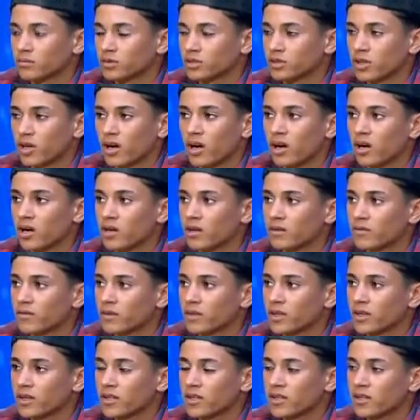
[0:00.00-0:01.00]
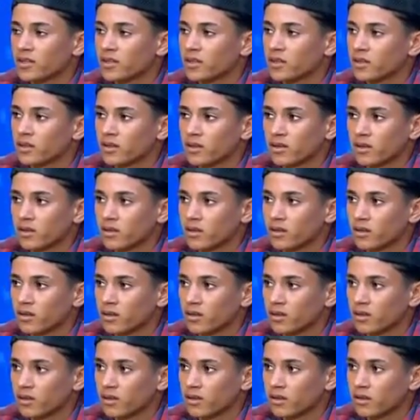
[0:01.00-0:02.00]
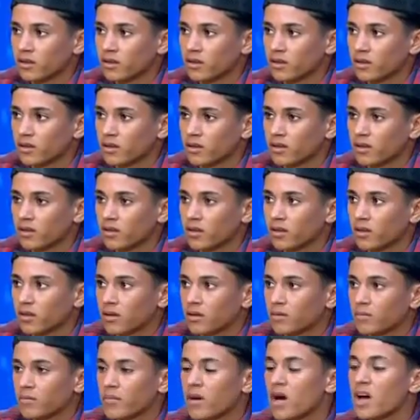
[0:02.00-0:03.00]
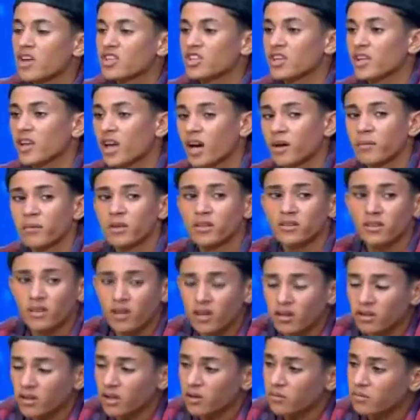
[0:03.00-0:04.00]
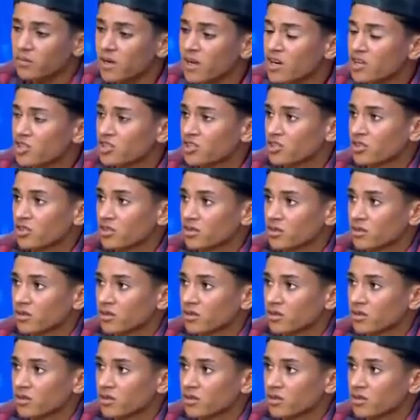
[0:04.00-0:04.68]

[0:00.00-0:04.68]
مش عارف انا ليه ده مم. ماشي انا عملت خطأ ماشي